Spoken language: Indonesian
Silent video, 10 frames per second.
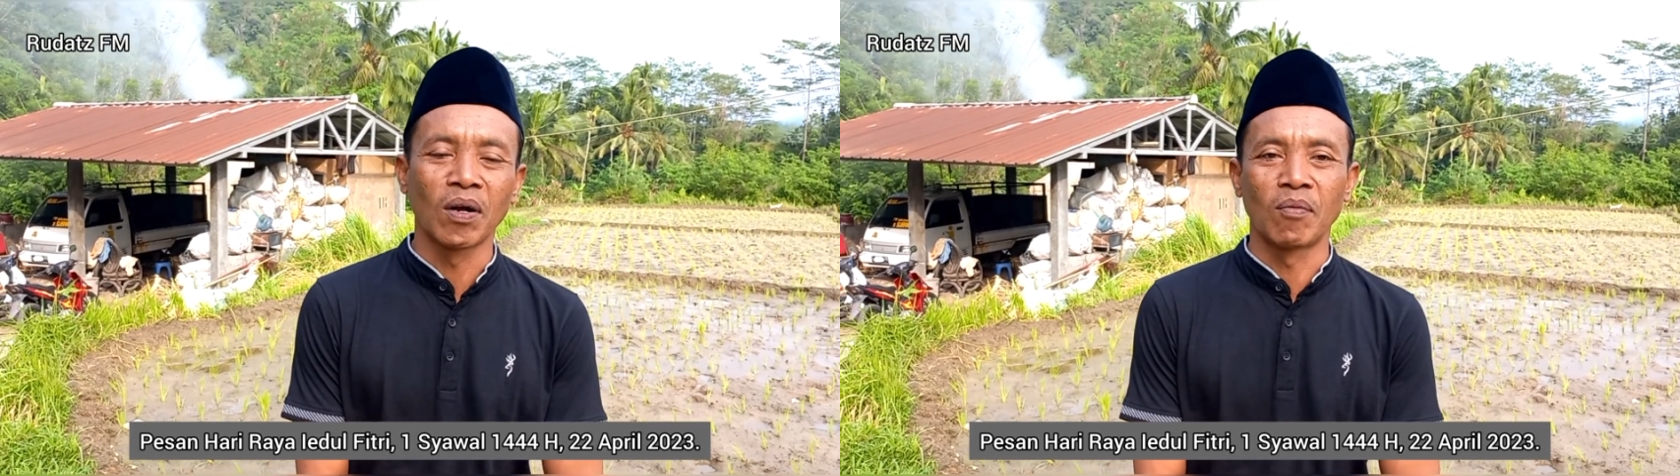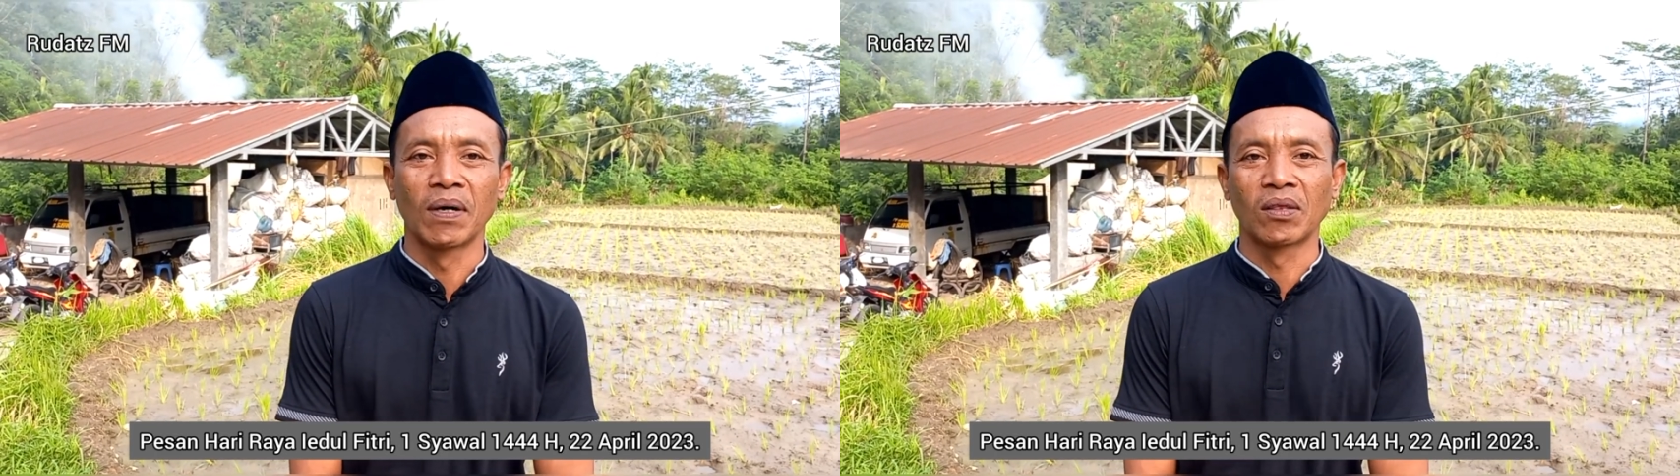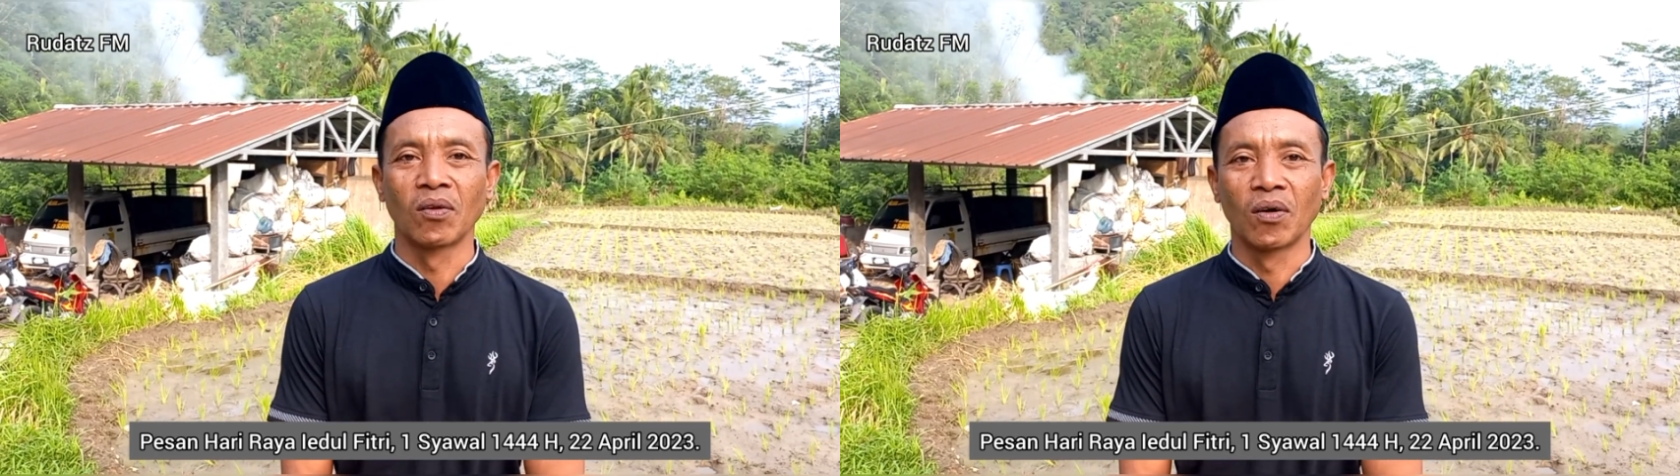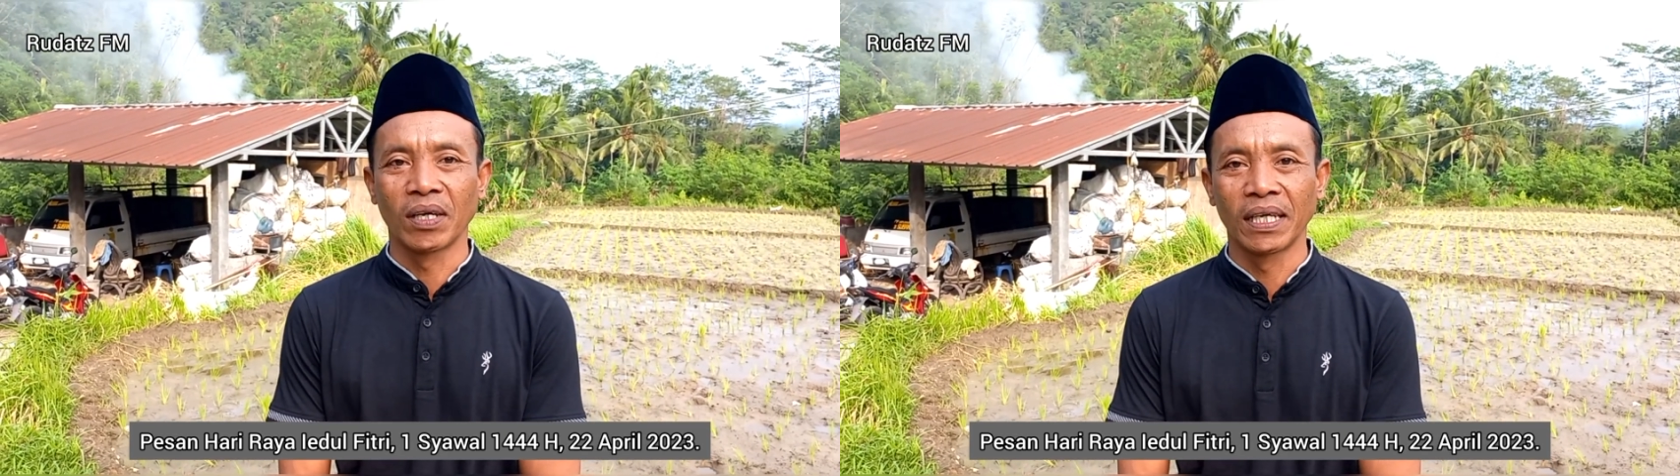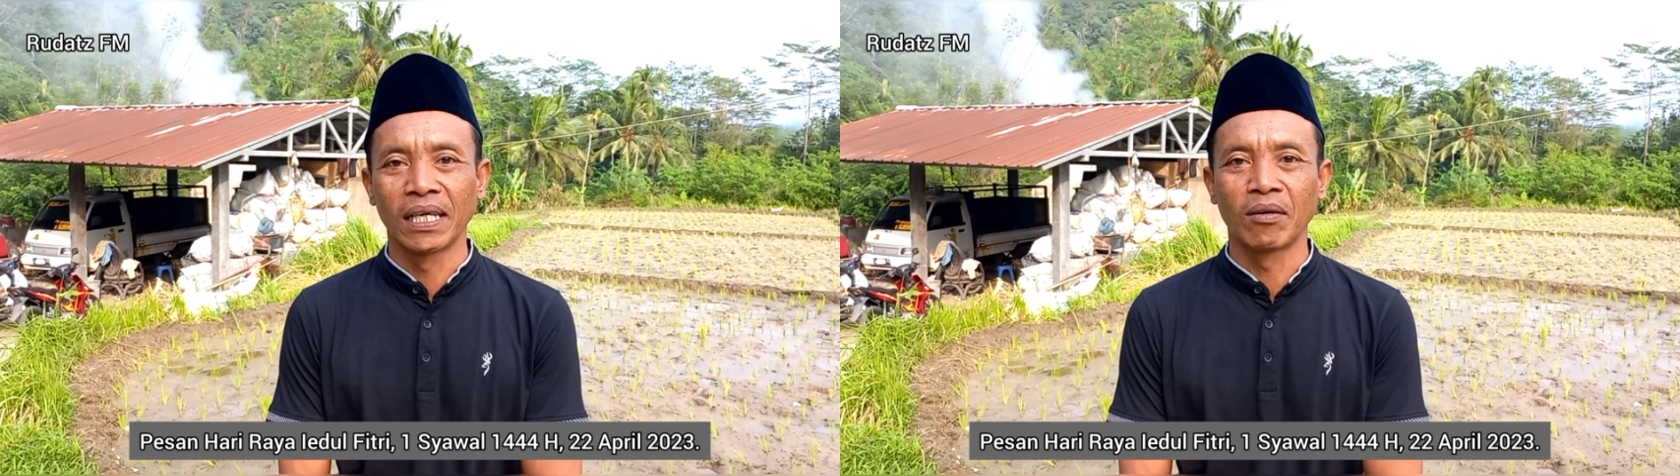
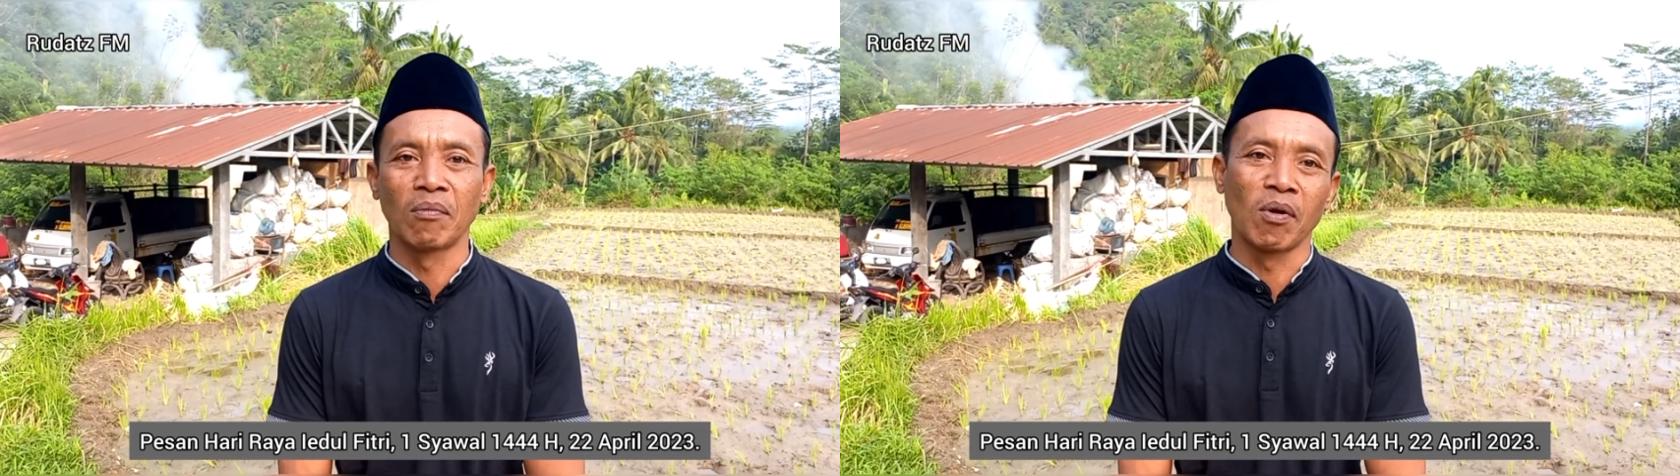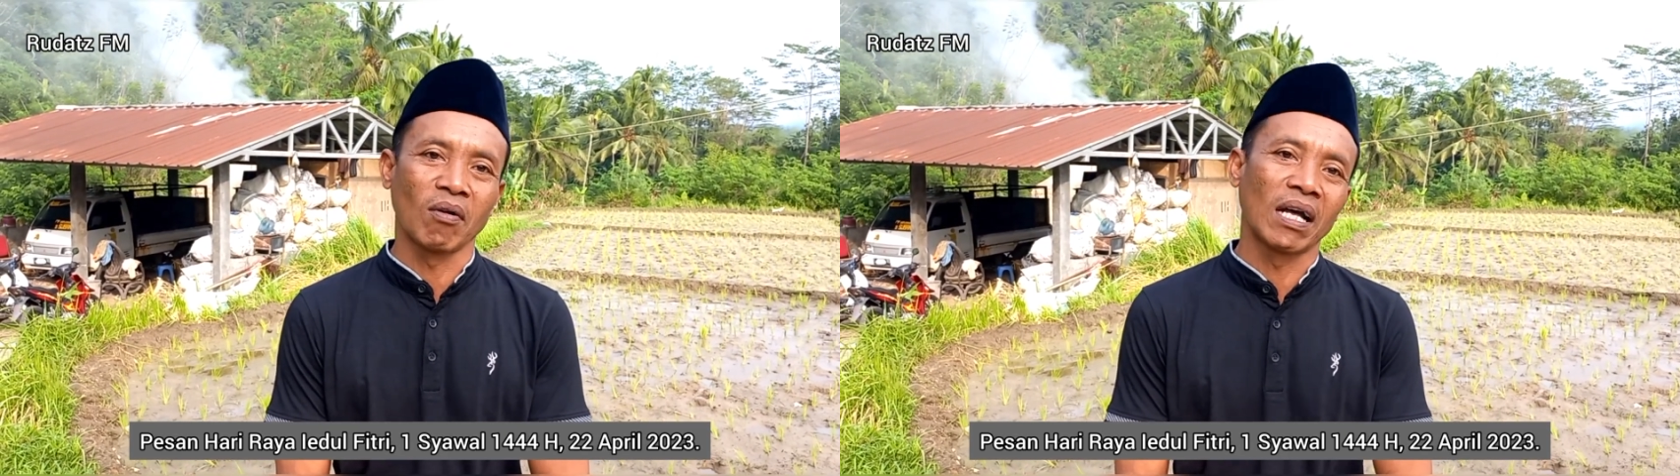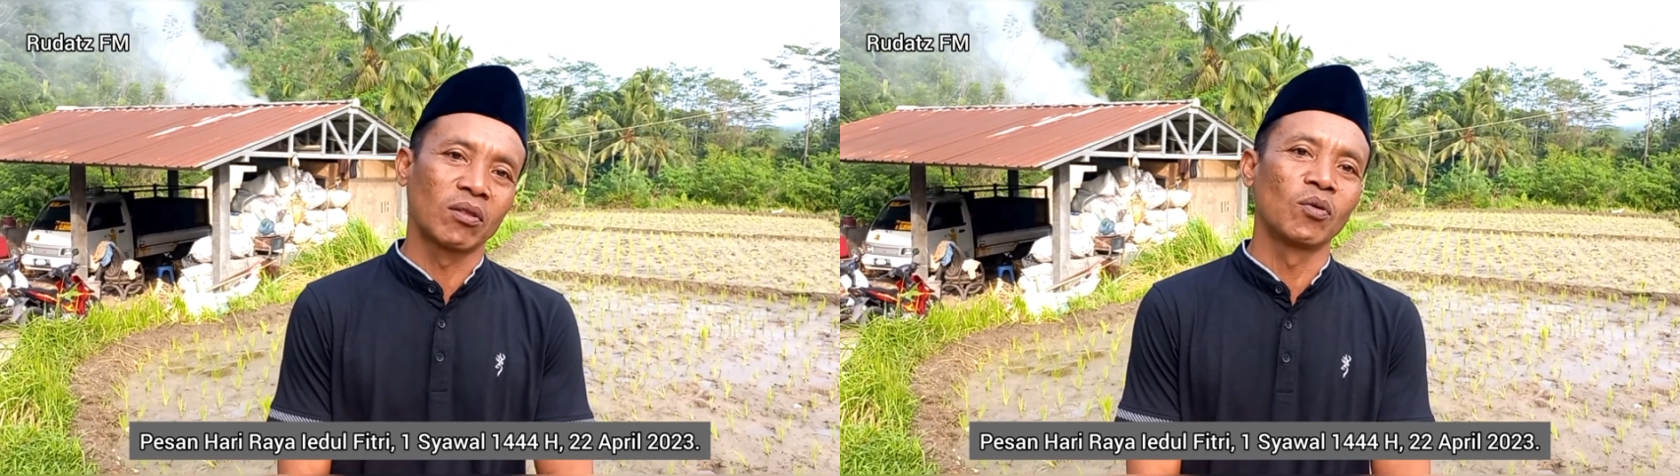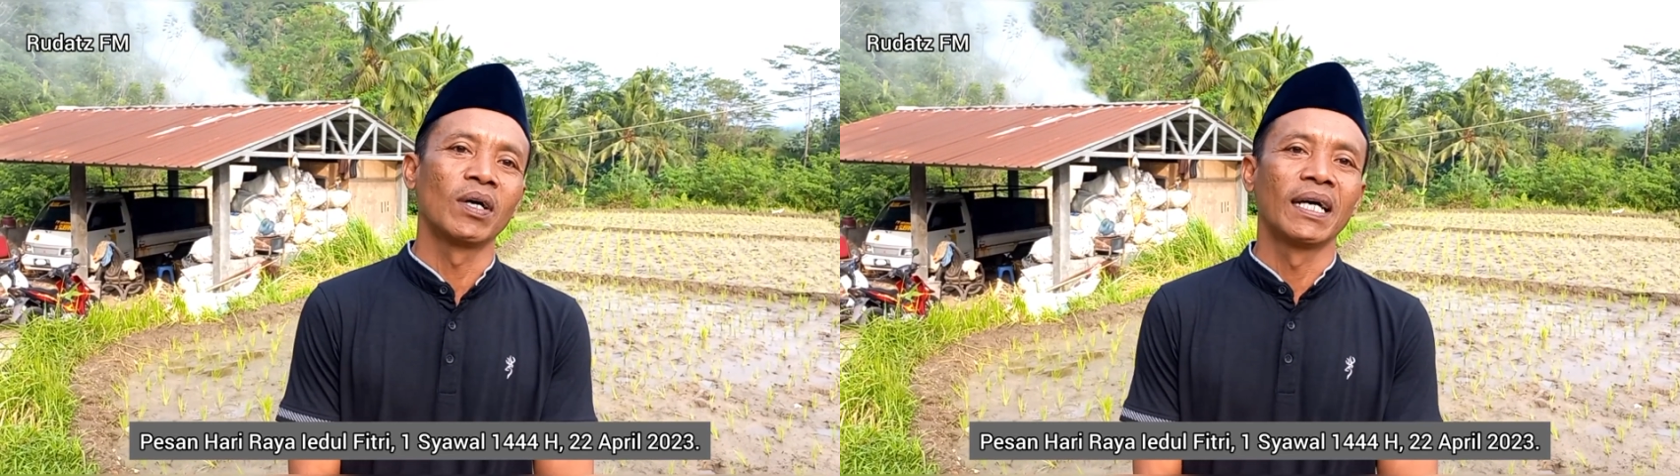warahmatullahi wabarakatuh